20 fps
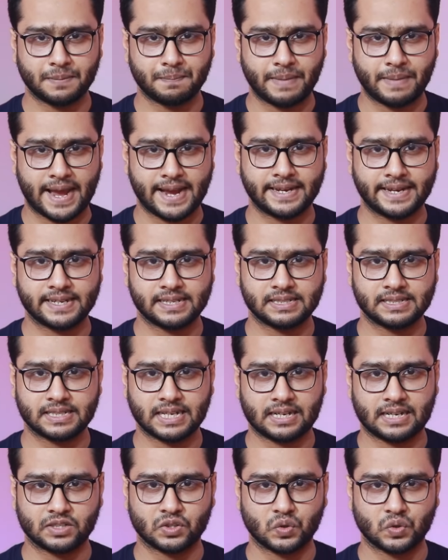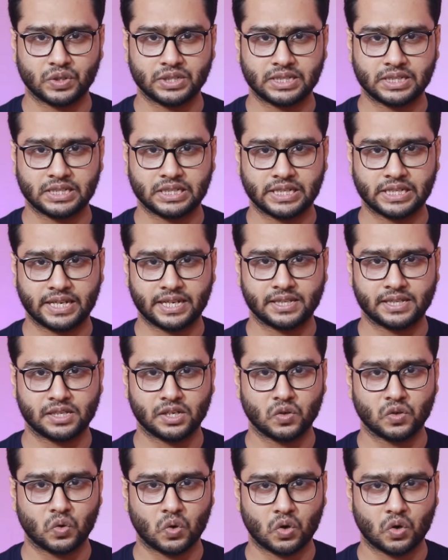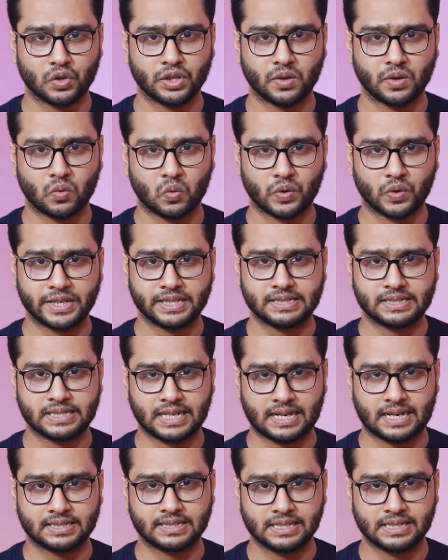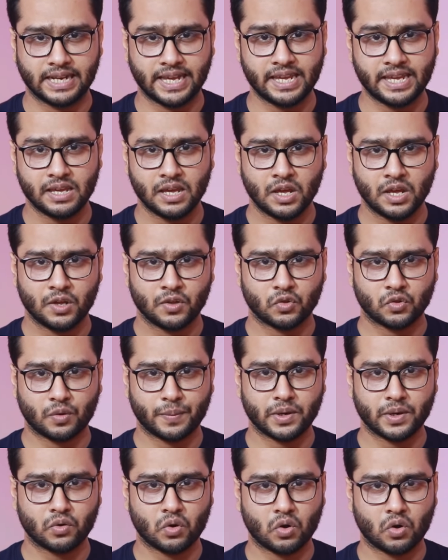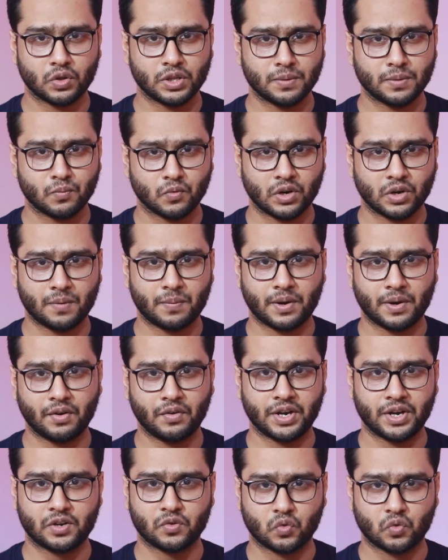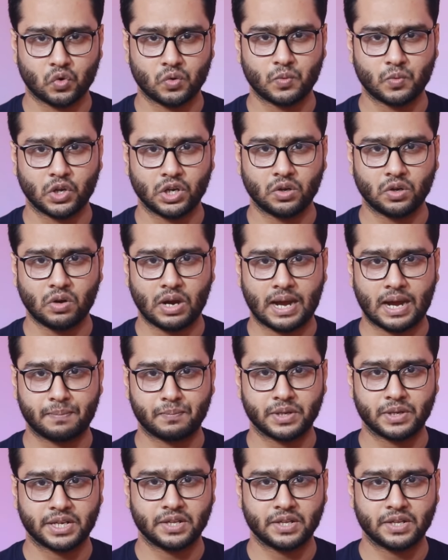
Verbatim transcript: যে ব্যাংকের চার্জ রয়েছে সেক্ষেত্রে নগদে অনেক চার্জ নেই তবে নগদে মুনাফার রেট কম হলেও আপনি